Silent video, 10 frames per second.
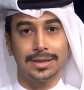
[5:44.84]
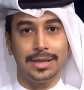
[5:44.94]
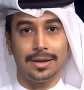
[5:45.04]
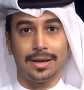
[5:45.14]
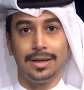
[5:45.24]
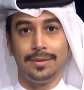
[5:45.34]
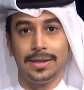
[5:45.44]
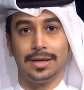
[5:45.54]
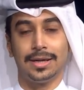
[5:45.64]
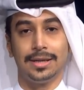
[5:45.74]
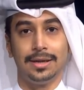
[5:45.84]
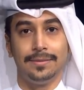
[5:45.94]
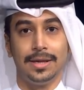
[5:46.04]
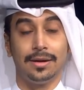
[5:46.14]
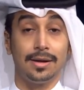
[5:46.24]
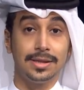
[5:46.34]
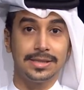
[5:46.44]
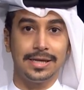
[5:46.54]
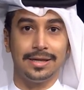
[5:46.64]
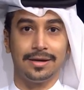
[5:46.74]
قلم الأعلام
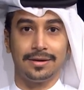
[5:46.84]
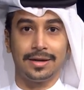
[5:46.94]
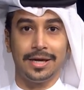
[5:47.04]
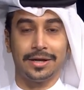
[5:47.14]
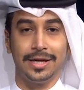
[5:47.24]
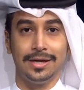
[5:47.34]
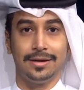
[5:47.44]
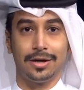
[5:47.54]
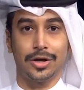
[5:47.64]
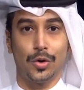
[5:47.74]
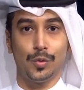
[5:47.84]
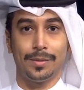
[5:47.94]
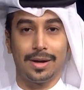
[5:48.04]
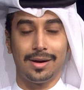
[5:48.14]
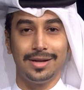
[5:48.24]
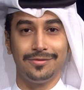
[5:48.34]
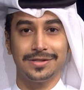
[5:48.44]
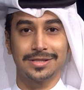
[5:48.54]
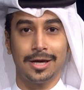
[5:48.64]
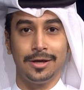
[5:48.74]
غازي الغريري نقرأ مقالا في
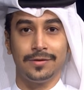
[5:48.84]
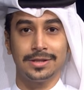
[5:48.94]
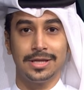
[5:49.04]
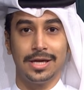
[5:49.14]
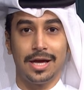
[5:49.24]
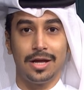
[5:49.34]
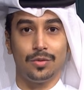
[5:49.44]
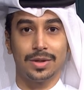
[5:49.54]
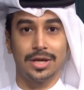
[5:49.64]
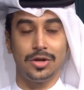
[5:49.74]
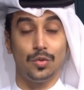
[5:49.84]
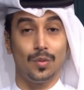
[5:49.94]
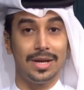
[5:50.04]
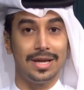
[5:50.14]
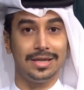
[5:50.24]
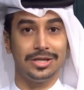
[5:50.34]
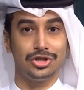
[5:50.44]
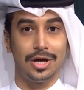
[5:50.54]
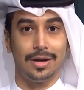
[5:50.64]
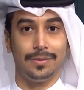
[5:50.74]
صحيفة الوطن والذي
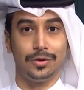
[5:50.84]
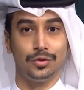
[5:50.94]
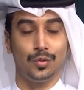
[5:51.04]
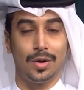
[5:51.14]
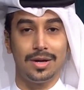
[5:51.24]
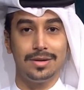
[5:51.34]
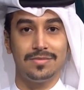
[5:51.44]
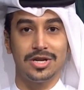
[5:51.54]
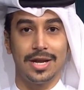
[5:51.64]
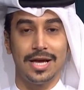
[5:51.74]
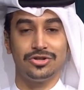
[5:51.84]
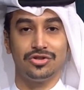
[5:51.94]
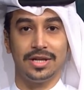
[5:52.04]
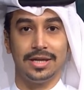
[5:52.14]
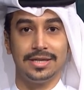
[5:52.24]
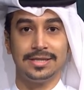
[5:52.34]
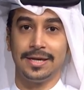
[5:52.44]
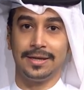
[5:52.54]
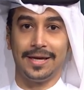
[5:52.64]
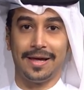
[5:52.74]
جاء بعنوان من أجل
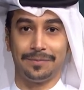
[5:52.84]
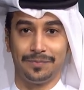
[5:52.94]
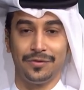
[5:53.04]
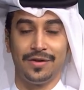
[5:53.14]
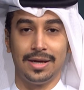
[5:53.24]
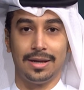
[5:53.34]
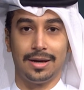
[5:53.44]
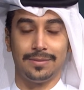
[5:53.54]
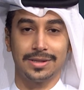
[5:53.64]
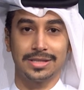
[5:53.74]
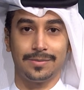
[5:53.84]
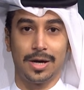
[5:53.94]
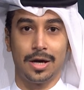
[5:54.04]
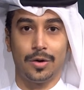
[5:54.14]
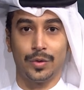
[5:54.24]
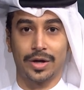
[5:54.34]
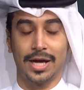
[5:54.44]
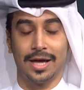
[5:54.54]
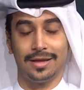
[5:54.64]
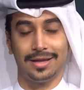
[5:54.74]
الإنسانية فإلى أبرز محاور
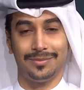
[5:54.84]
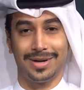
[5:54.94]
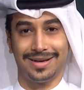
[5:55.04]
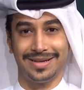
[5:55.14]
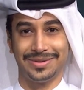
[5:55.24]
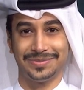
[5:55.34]
هذا المقال